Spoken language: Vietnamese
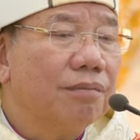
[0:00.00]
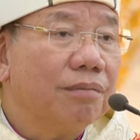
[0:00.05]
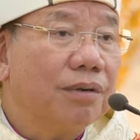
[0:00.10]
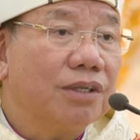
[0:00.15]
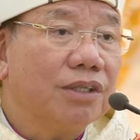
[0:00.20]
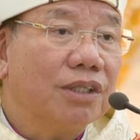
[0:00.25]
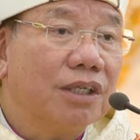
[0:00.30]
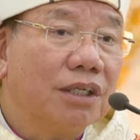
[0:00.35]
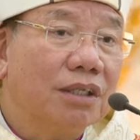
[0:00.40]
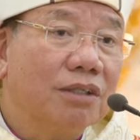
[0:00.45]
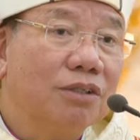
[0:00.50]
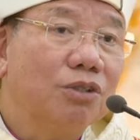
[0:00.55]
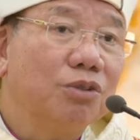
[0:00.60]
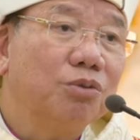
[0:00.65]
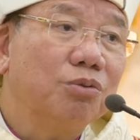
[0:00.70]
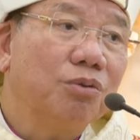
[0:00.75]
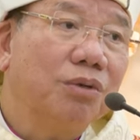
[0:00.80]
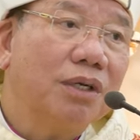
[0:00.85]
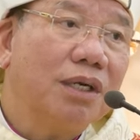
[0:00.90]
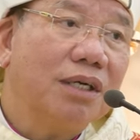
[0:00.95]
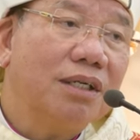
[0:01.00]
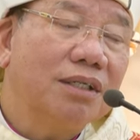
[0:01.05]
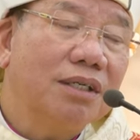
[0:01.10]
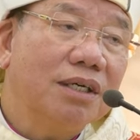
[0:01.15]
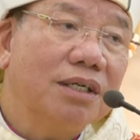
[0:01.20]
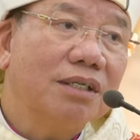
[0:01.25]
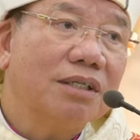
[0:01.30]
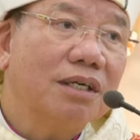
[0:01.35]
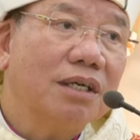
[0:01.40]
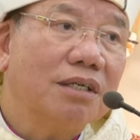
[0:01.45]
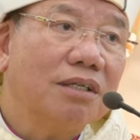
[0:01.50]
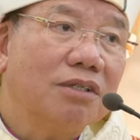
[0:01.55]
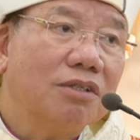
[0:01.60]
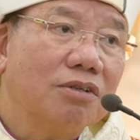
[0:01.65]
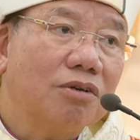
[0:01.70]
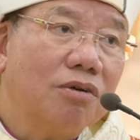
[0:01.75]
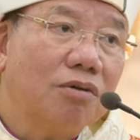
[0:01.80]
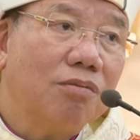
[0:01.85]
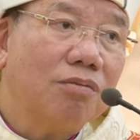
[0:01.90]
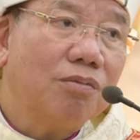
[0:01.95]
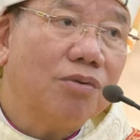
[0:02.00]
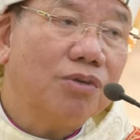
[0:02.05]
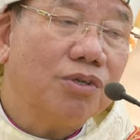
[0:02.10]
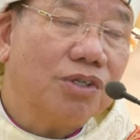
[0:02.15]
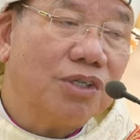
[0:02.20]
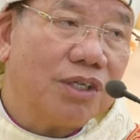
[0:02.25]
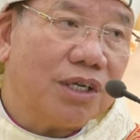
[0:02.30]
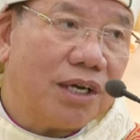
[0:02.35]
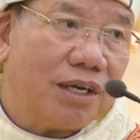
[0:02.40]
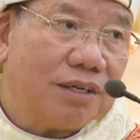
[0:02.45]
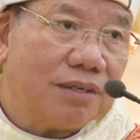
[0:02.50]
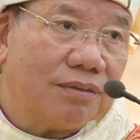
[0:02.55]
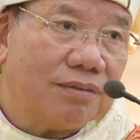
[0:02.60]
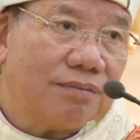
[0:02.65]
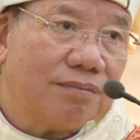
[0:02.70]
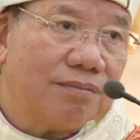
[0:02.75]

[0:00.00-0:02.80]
mà chính Chúa đã hướng dẫn cho ông môi sen